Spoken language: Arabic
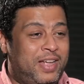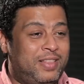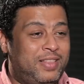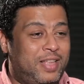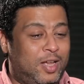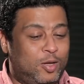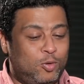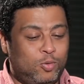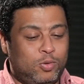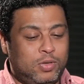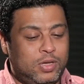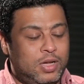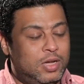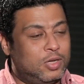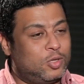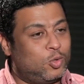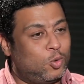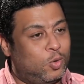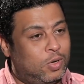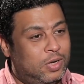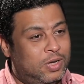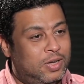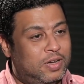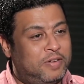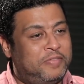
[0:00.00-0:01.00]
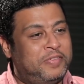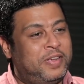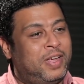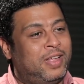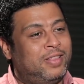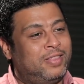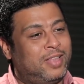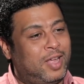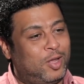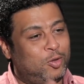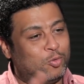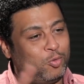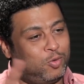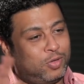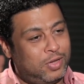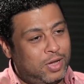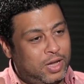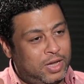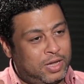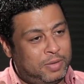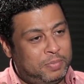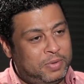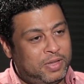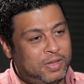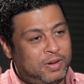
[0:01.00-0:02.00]
حد عنده ضياء صغير في حد عنده
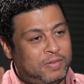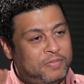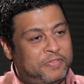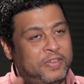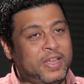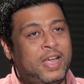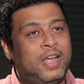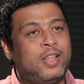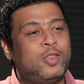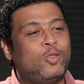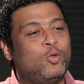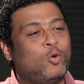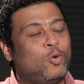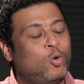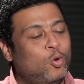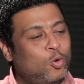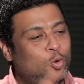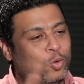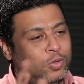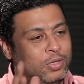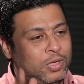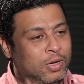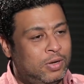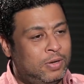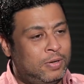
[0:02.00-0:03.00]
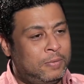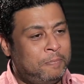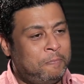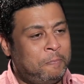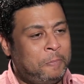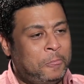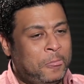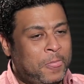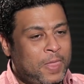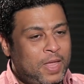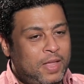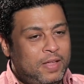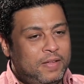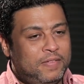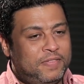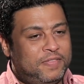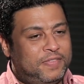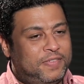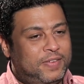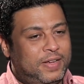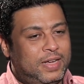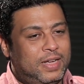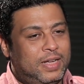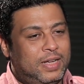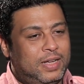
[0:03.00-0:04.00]
ضياء كبير في حد كله ضياء
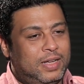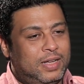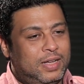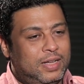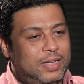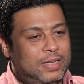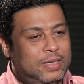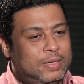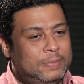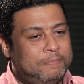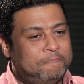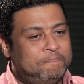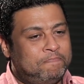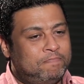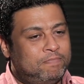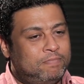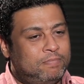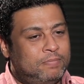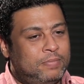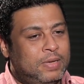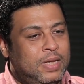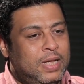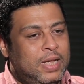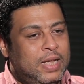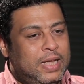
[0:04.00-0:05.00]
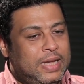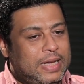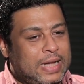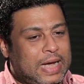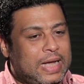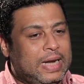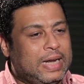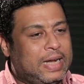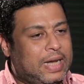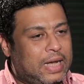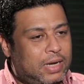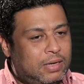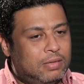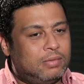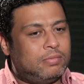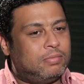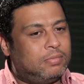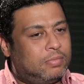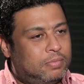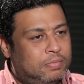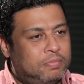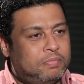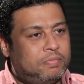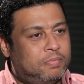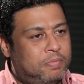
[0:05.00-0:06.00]
ف يعني
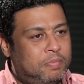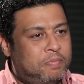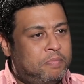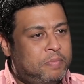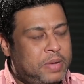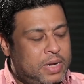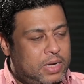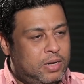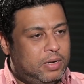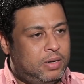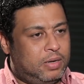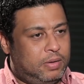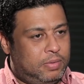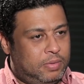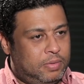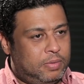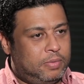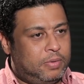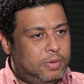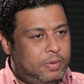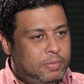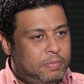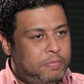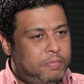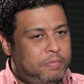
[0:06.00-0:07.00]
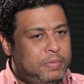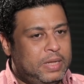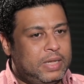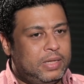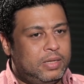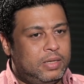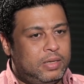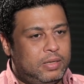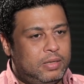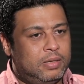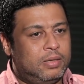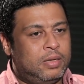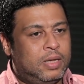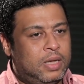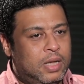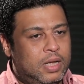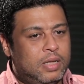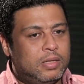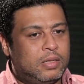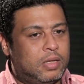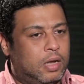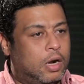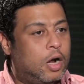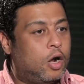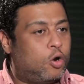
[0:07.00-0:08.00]
كان من من
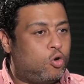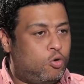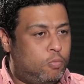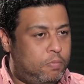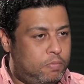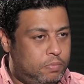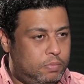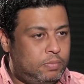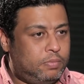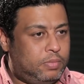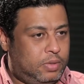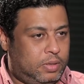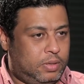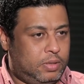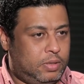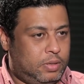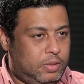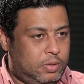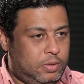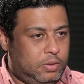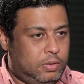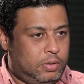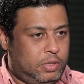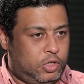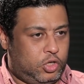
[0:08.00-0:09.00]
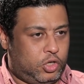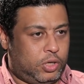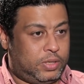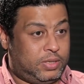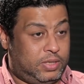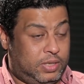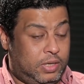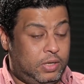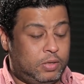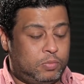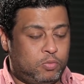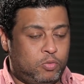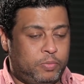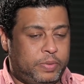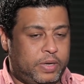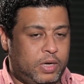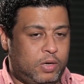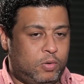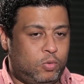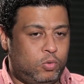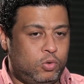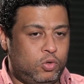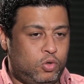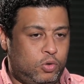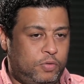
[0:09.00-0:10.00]
تراكم آه، شخصيات ممكن
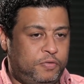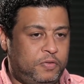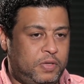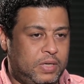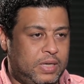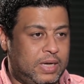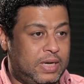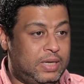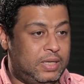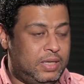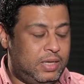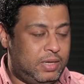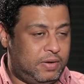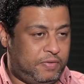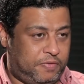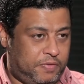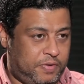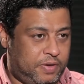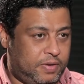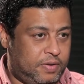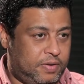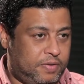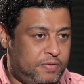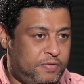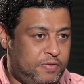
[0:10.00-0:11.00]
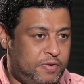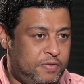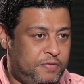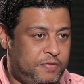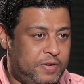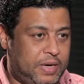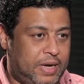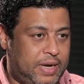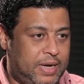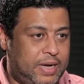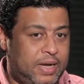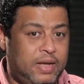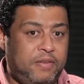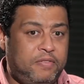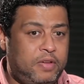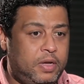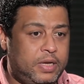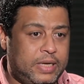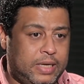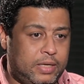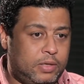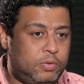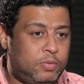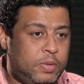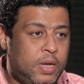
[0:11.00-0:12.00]
اكون شفت ده كتير في في الحياه
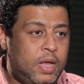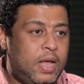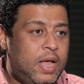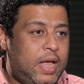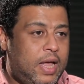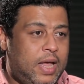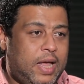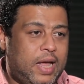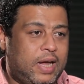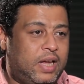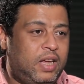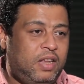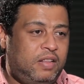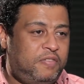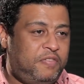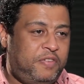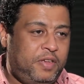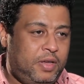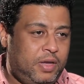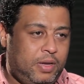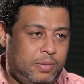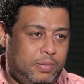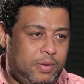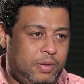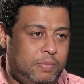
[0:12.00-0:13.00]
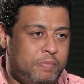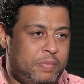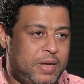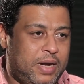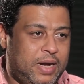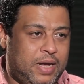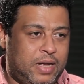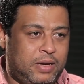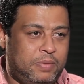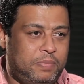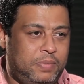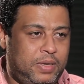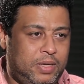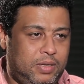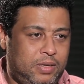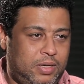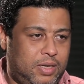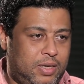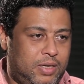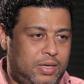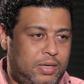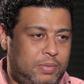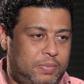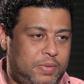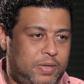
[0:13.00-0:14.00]
يعني اكيد في بني ادمين
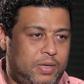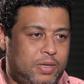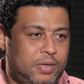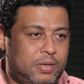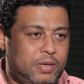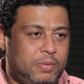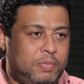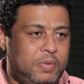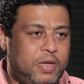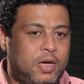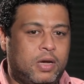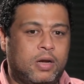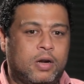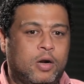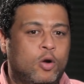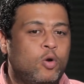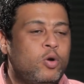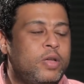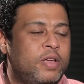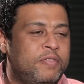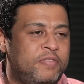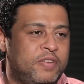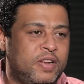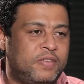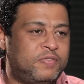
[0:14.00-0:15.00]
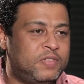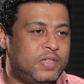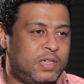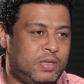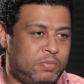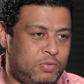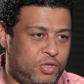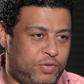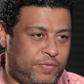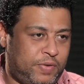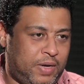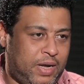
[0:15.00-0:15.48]
يعني بيكرهوكي في نفسك مش